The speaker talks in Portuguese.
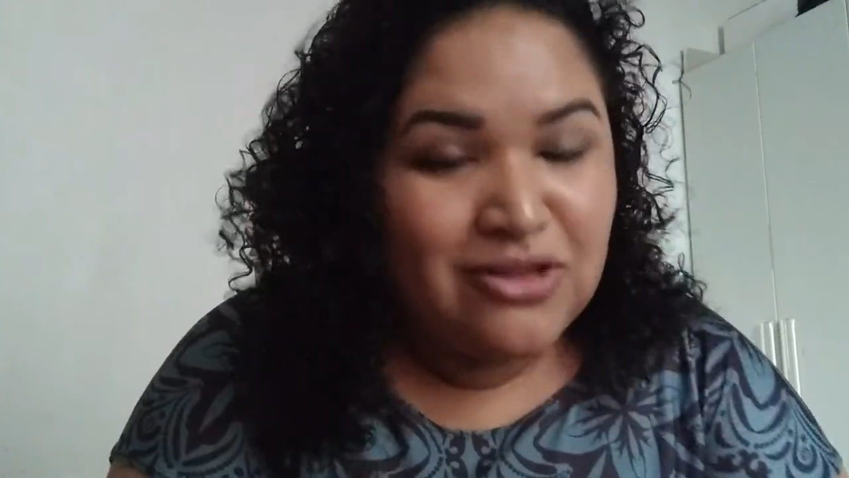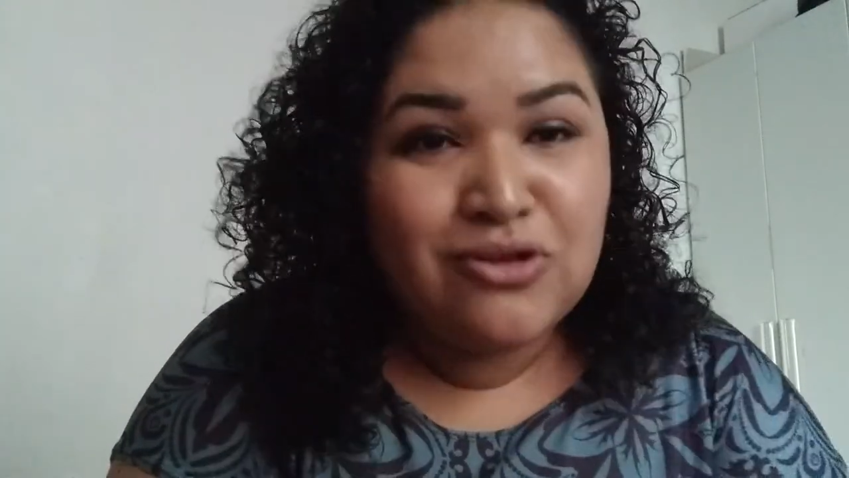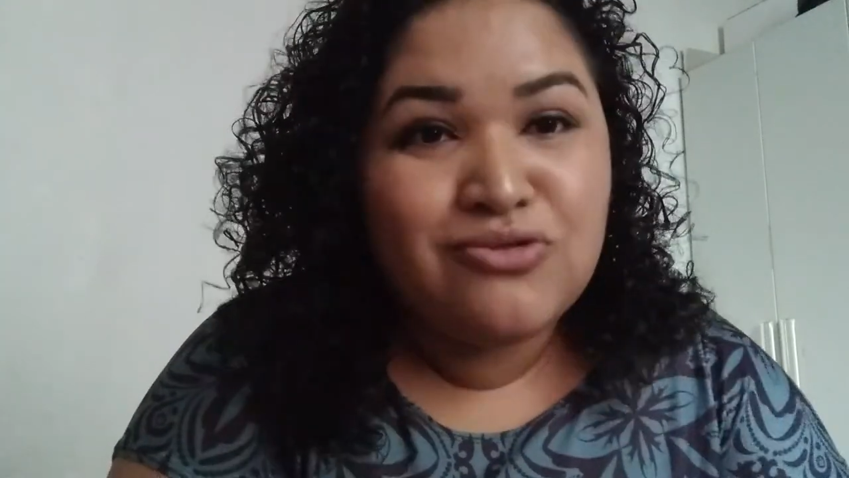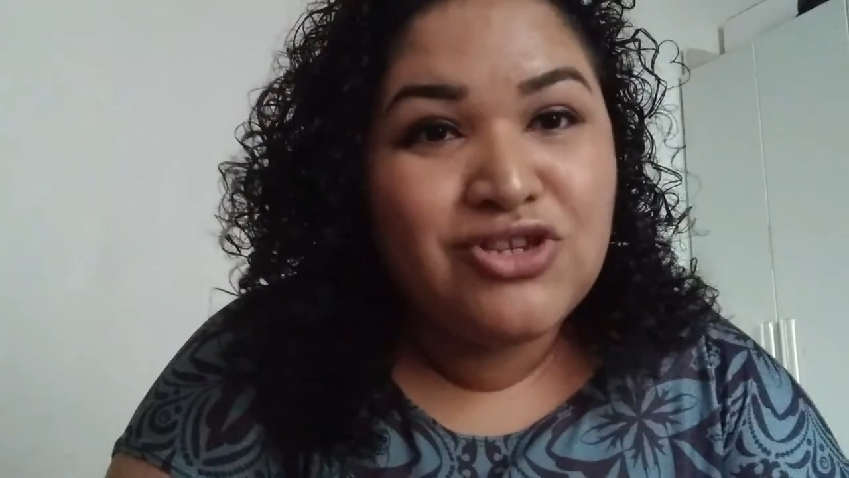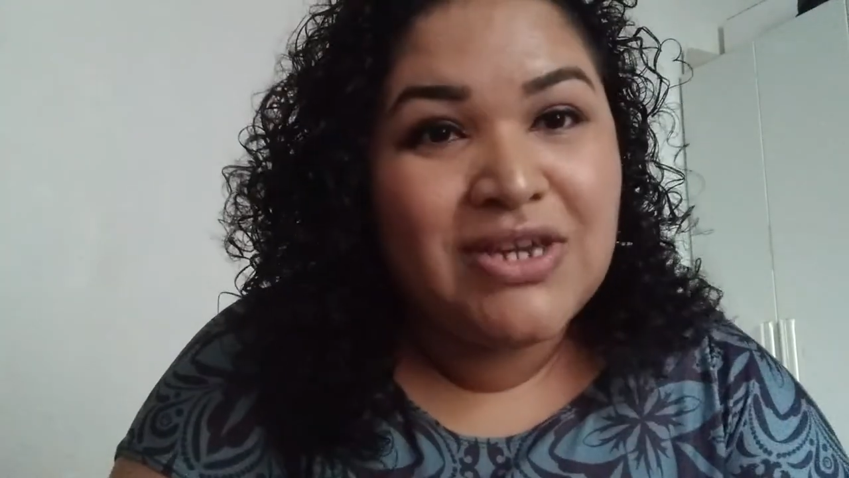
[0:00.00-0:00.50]

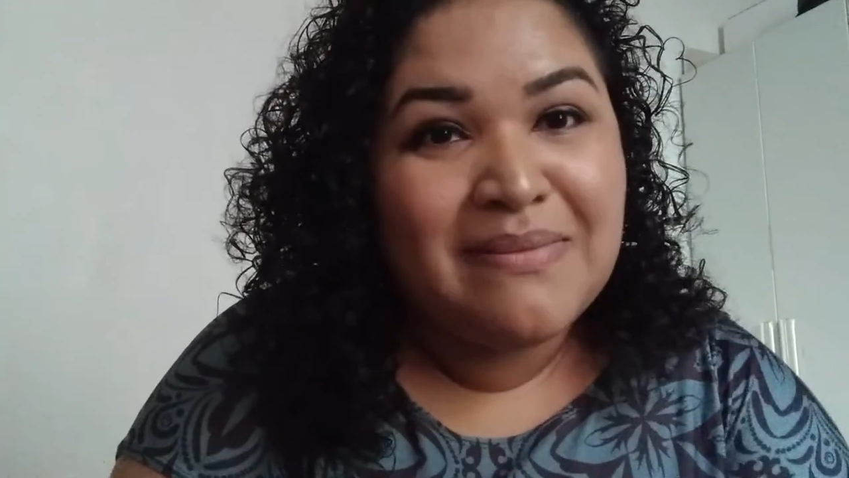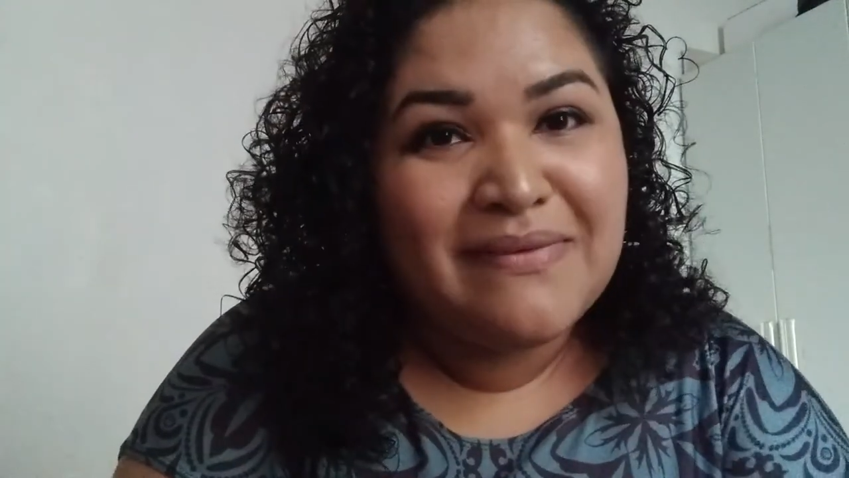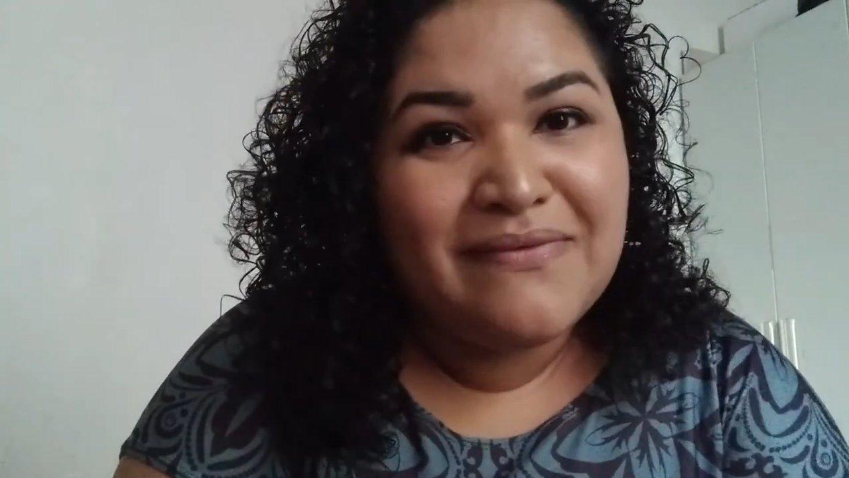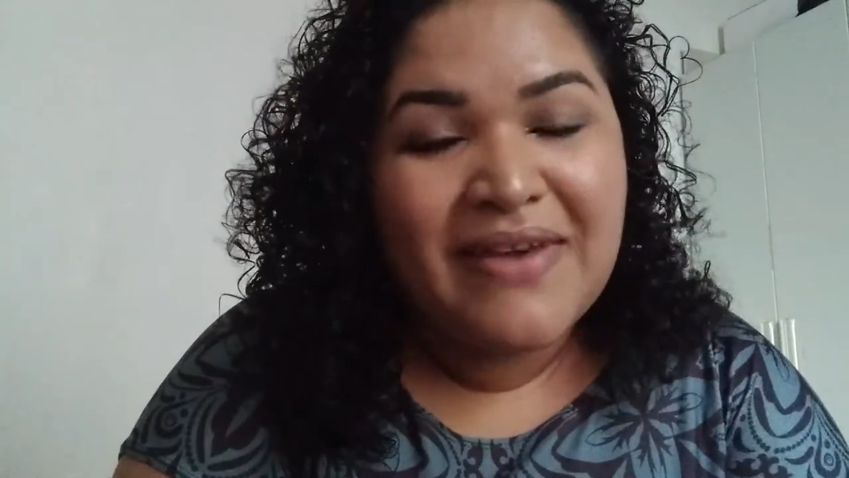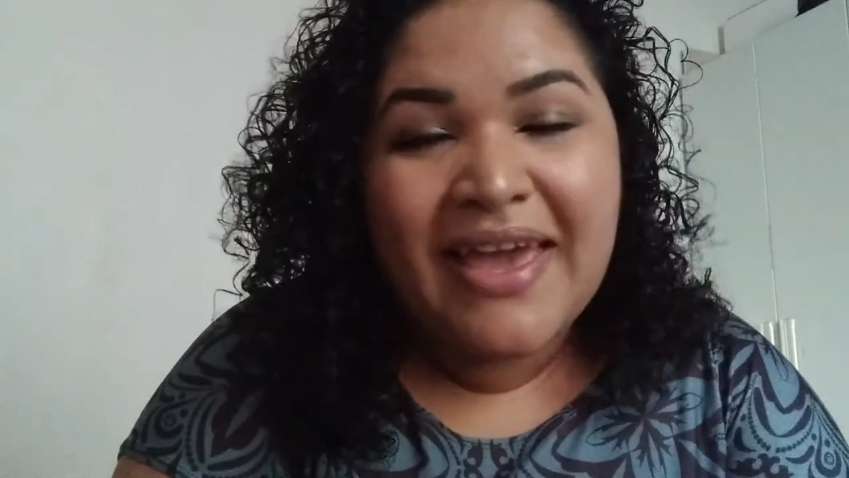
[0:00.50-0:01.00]
Todo dia é
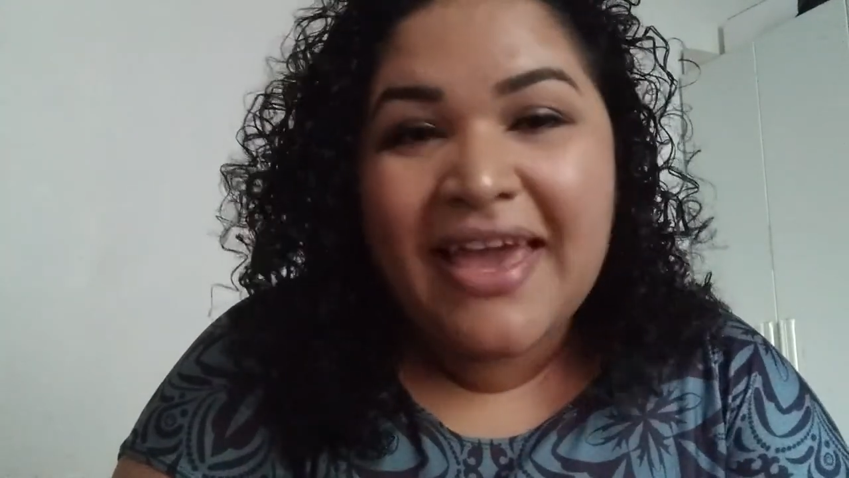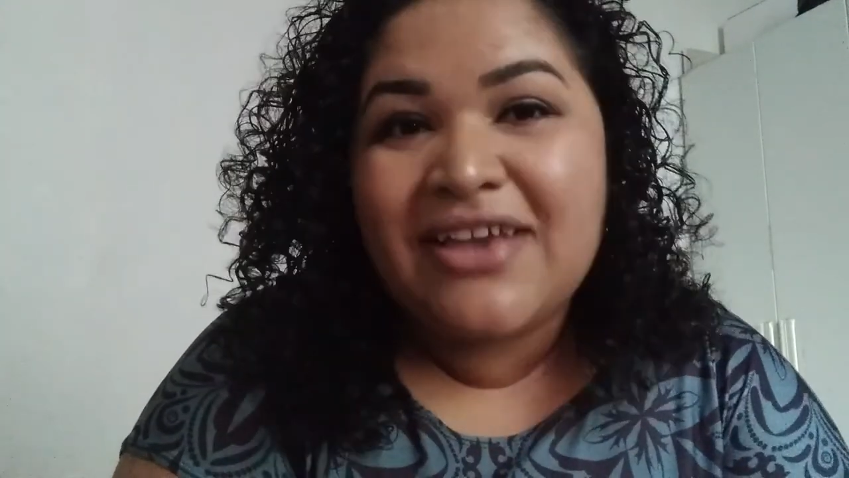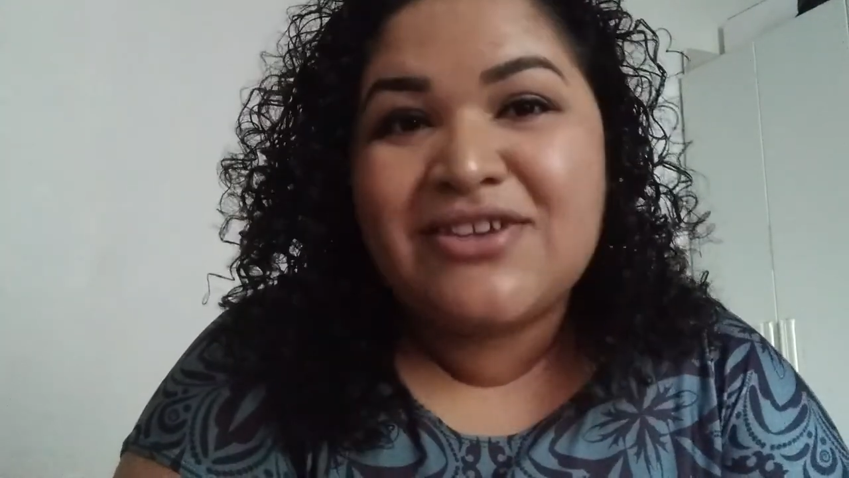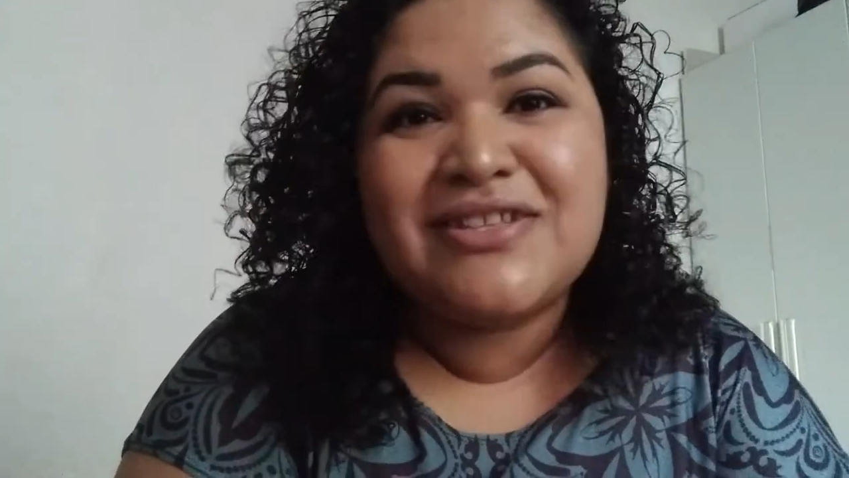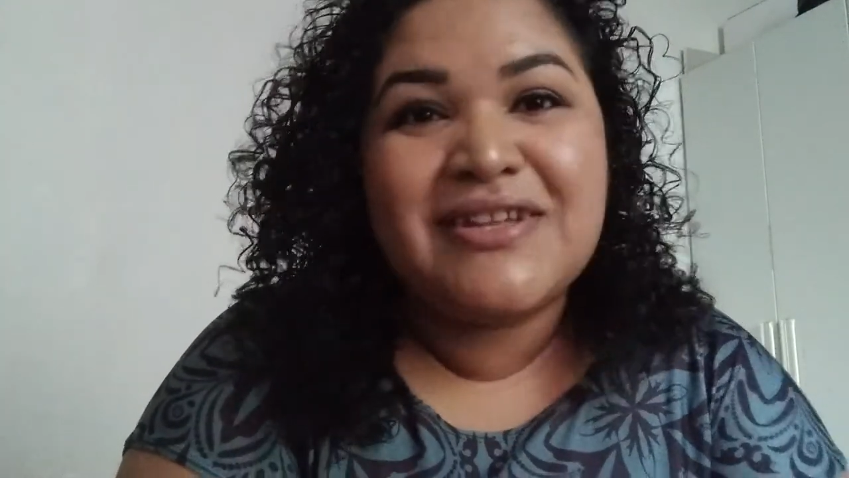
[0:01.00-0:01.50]
uma
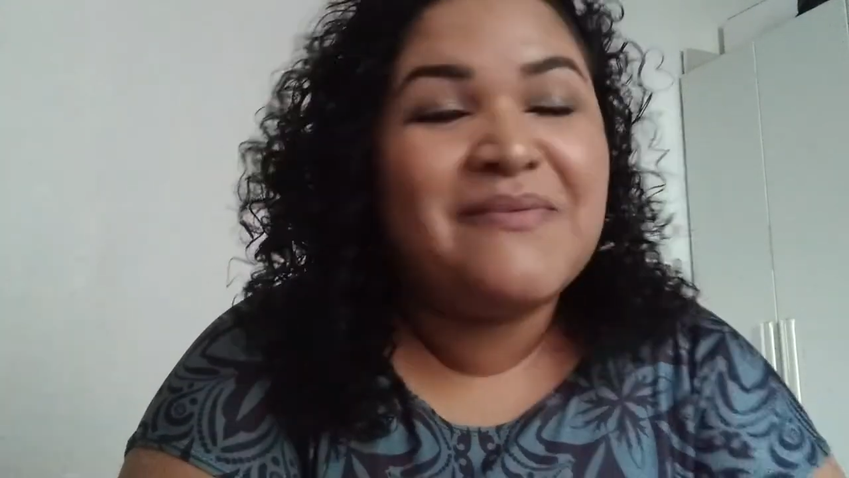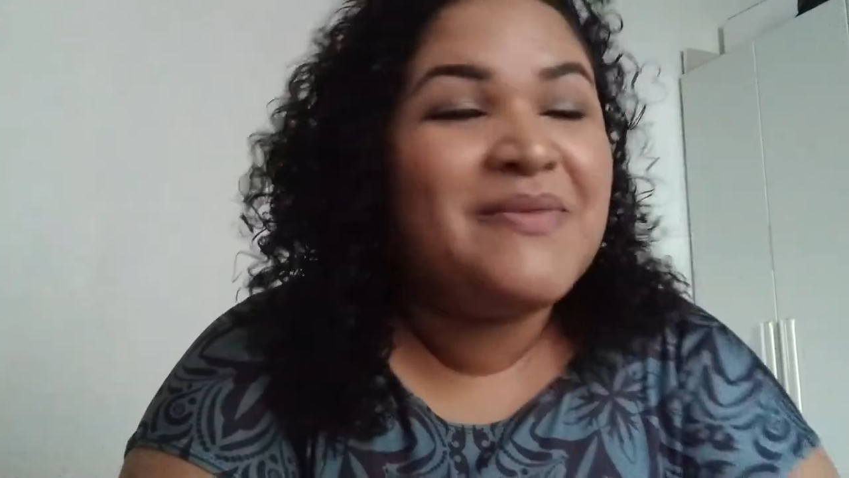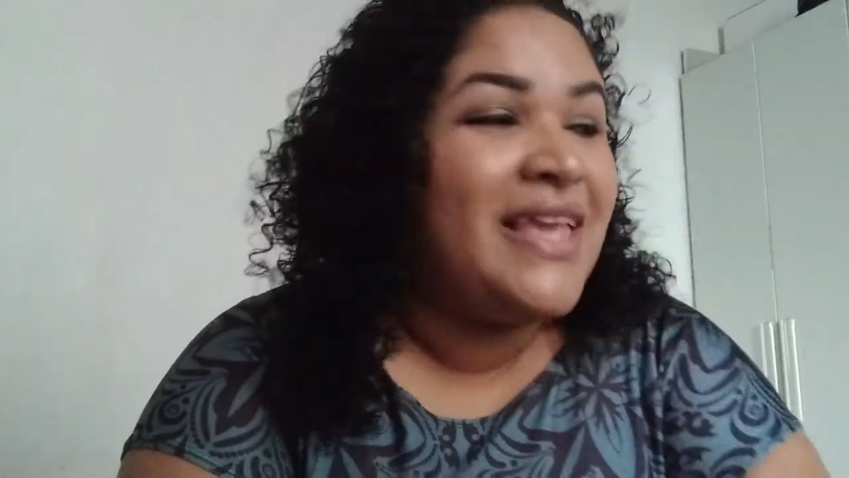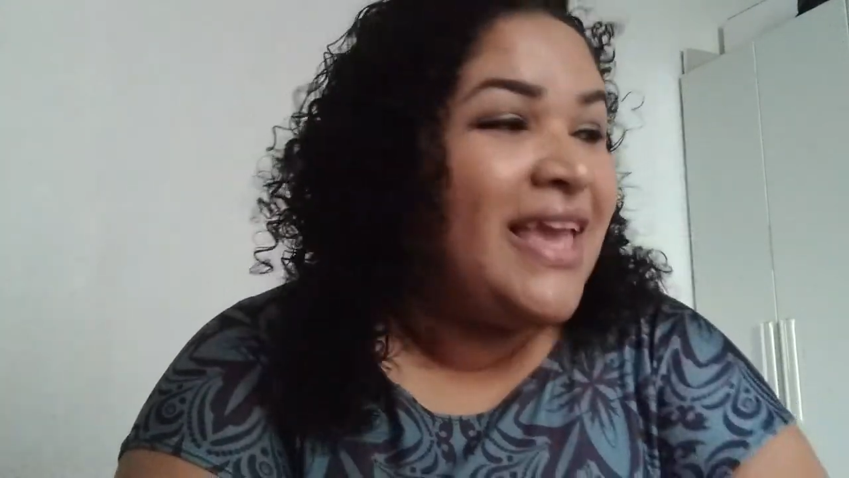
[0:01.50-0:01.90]
festa.